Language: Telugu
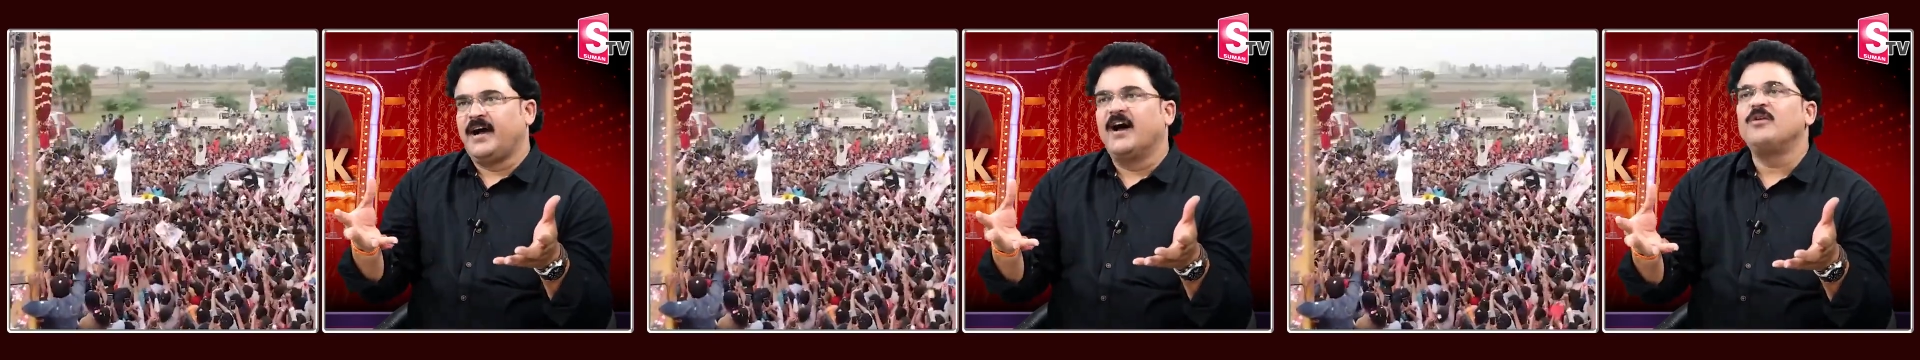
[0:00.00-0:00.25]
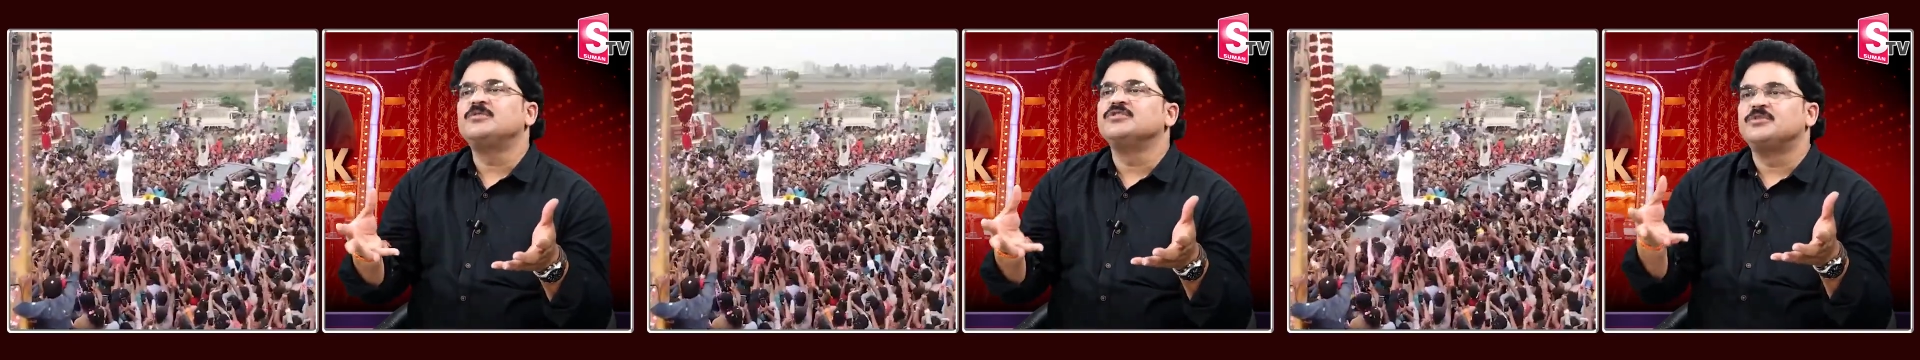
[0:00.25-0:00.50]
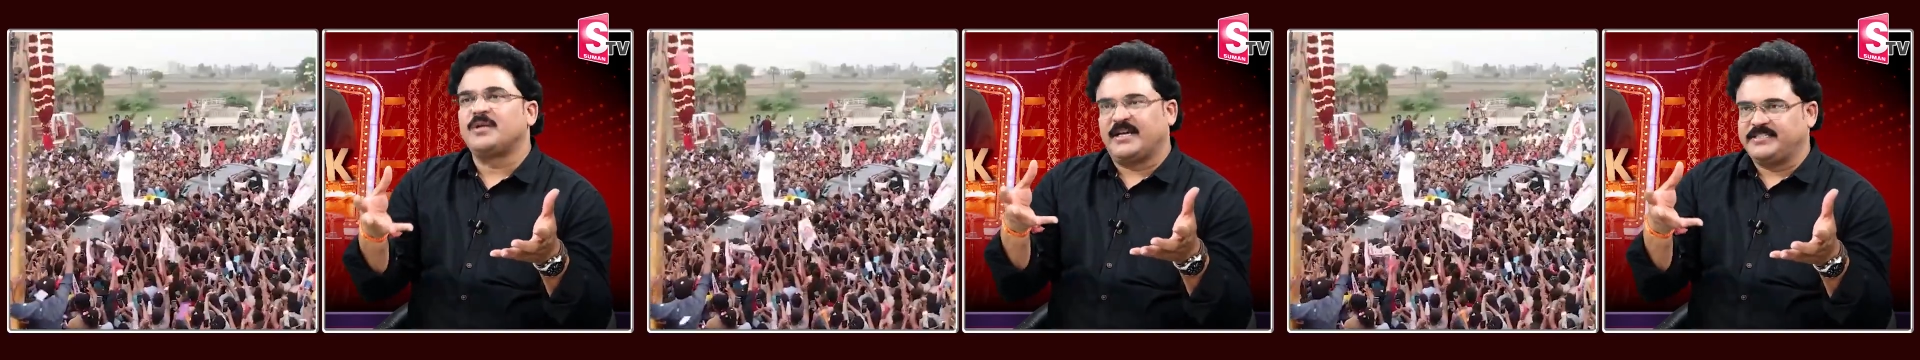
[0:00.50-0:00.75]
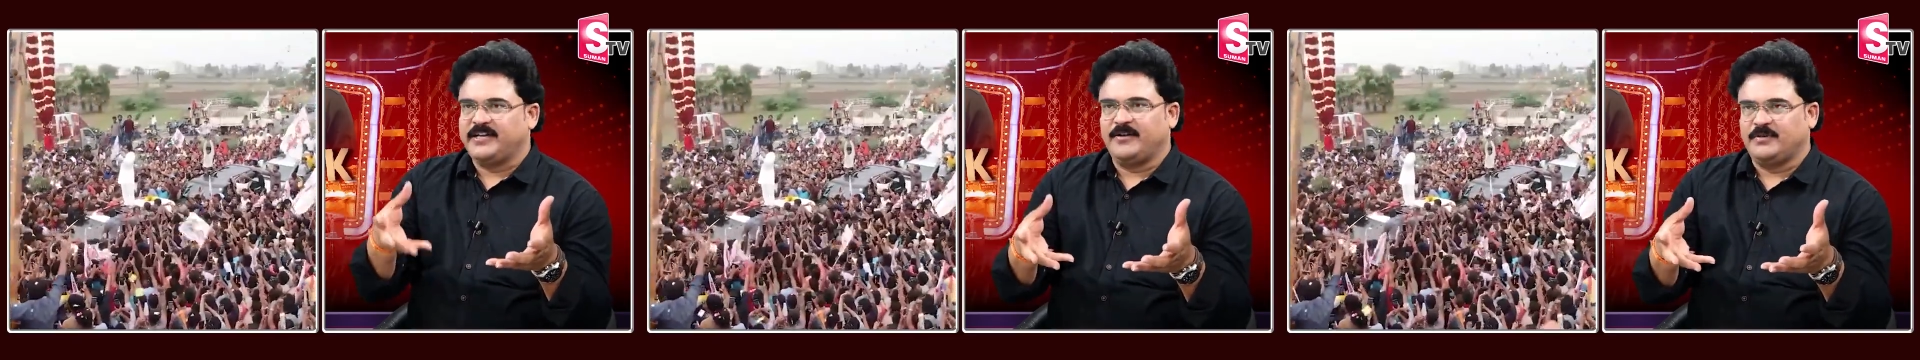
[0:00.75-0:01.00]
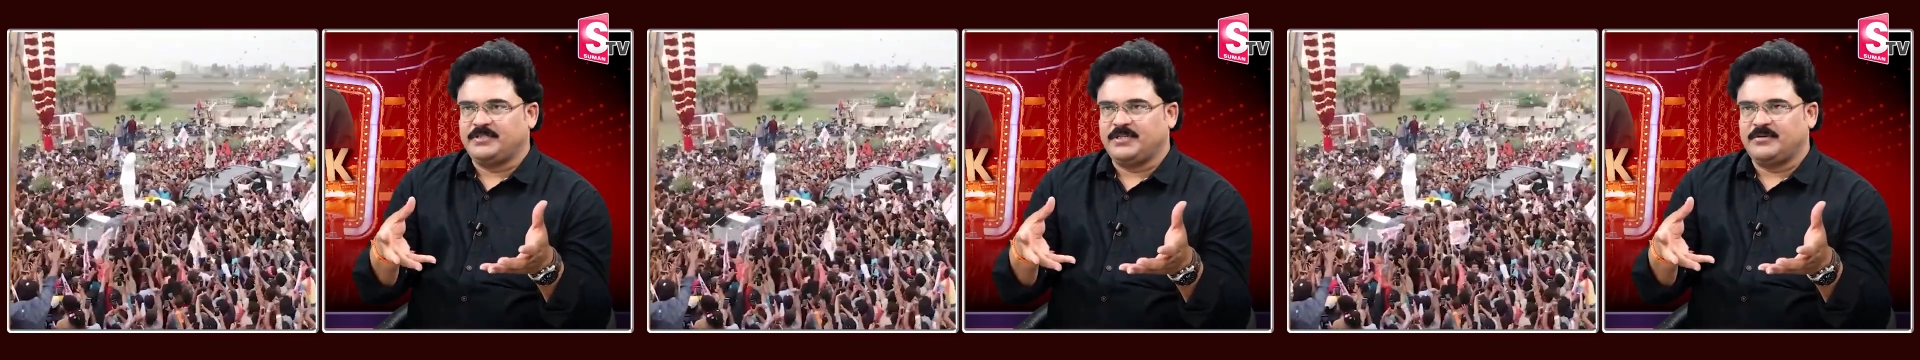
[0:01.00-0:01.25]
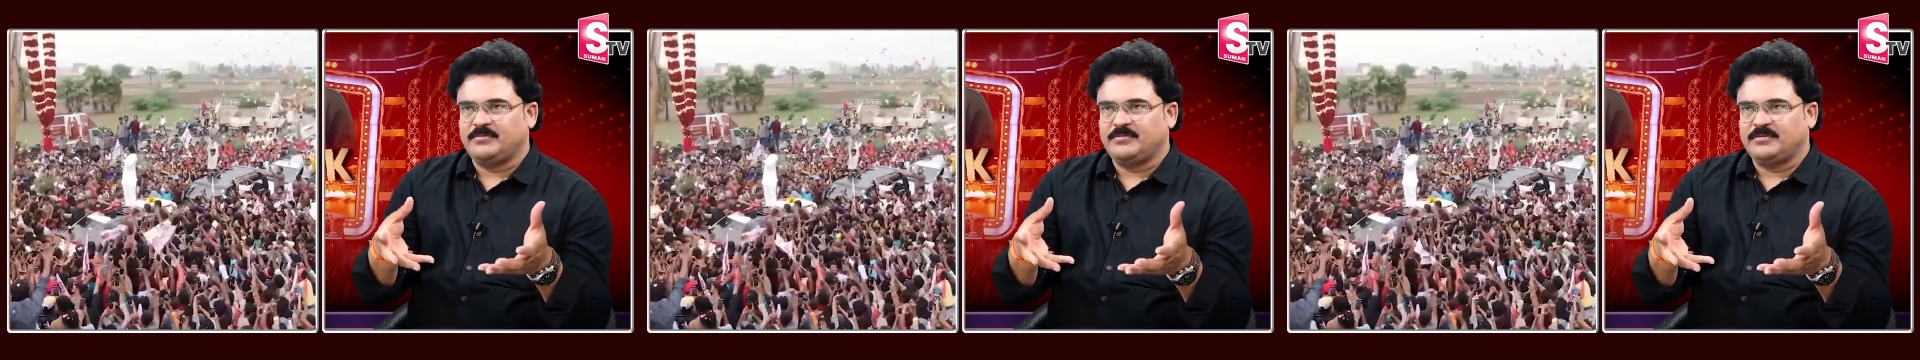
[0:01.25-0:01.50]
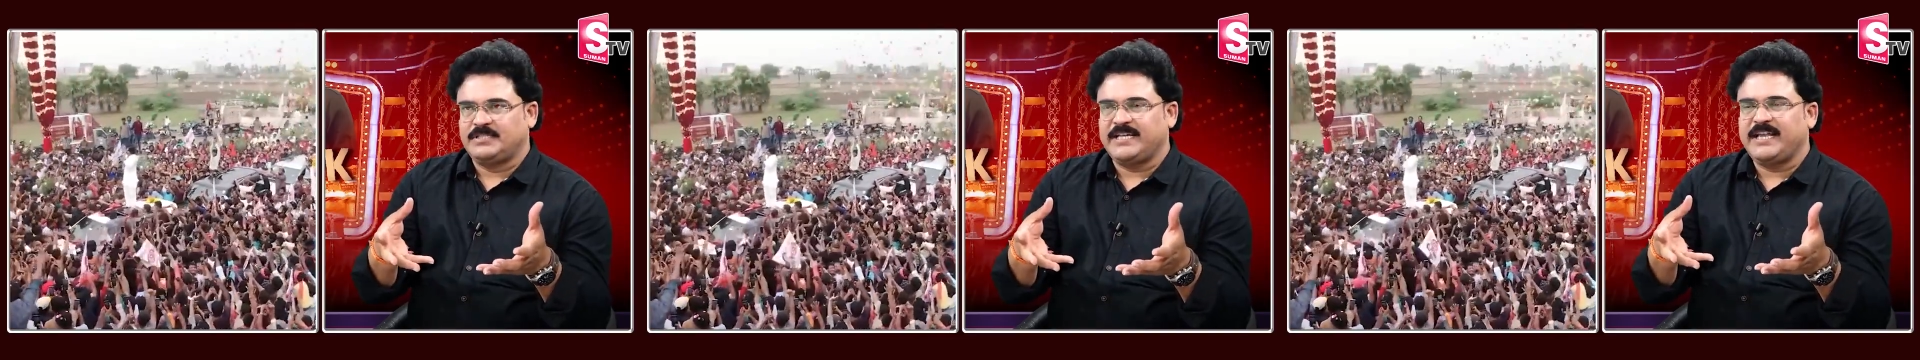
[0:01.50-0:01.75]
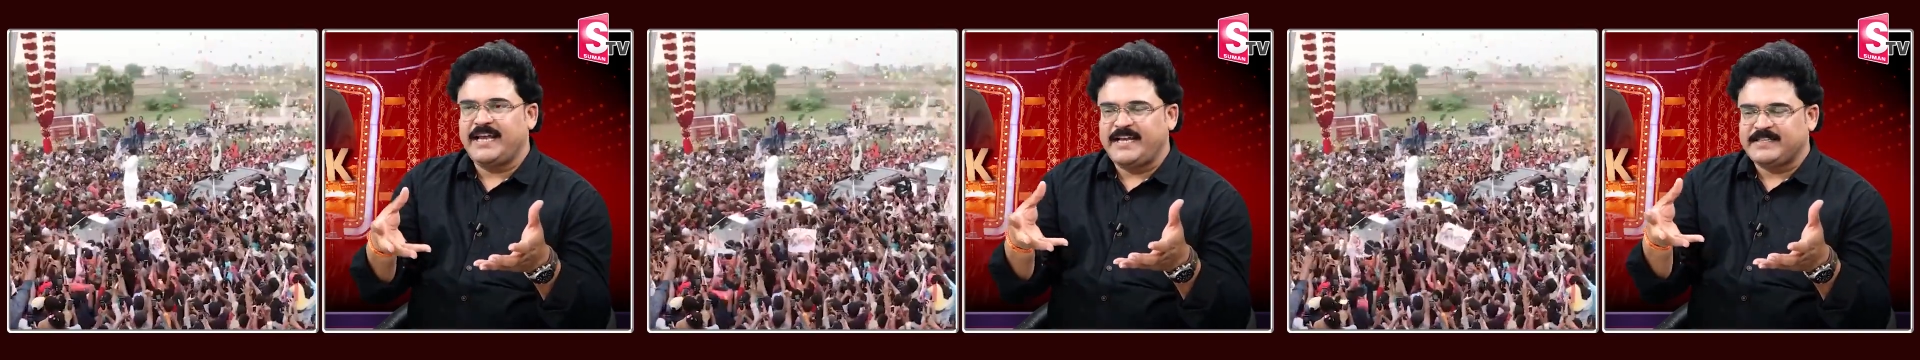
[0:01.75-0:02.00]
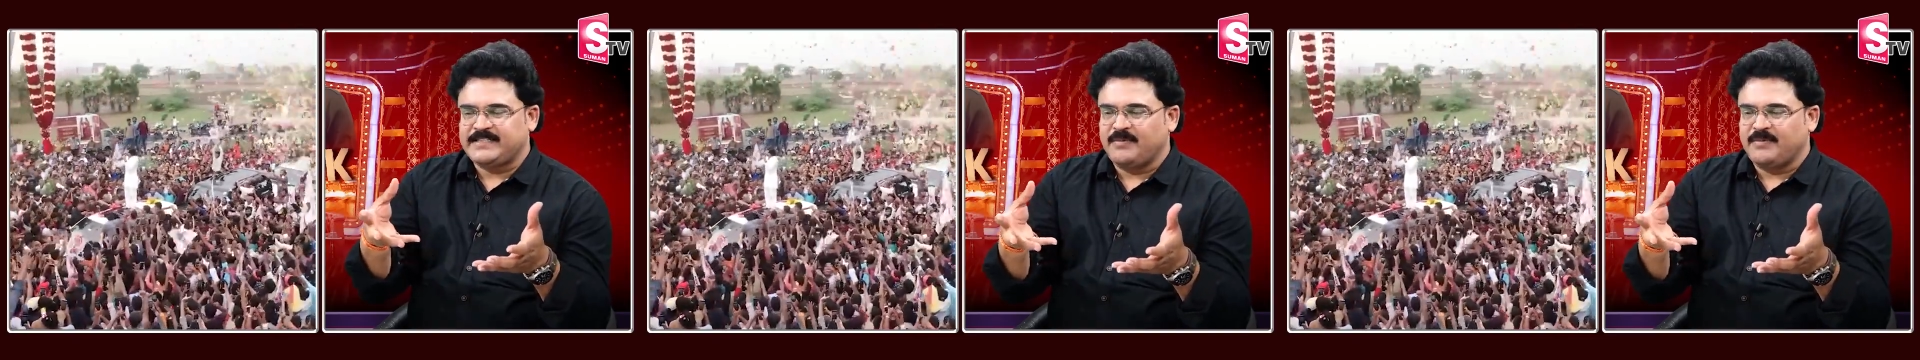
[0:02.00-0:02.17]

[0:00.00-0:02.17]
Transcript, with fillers: ఆలోచనతో రాజకీయాల్లో వచ్చాడు సరైన